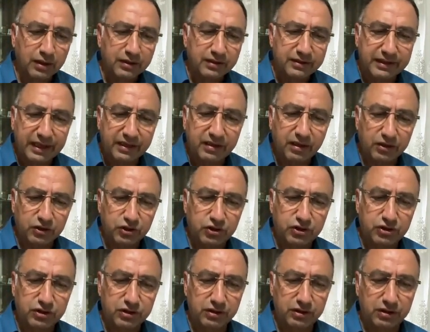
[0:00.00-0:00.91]

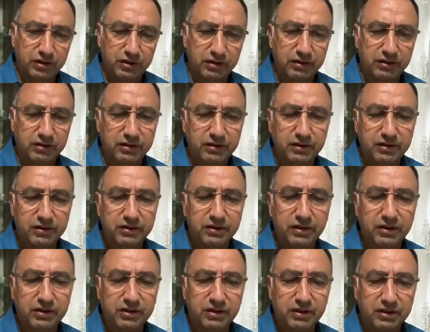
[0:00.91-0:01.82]

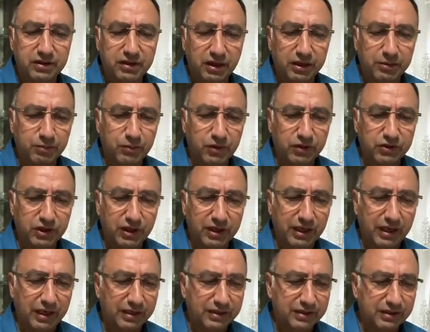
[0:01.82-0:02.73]
DEDAŞ'daki e, kayıp kaçak
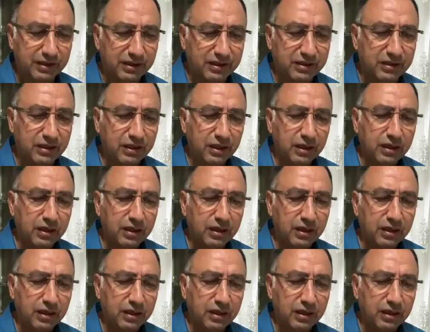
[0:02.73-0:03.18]
elektrik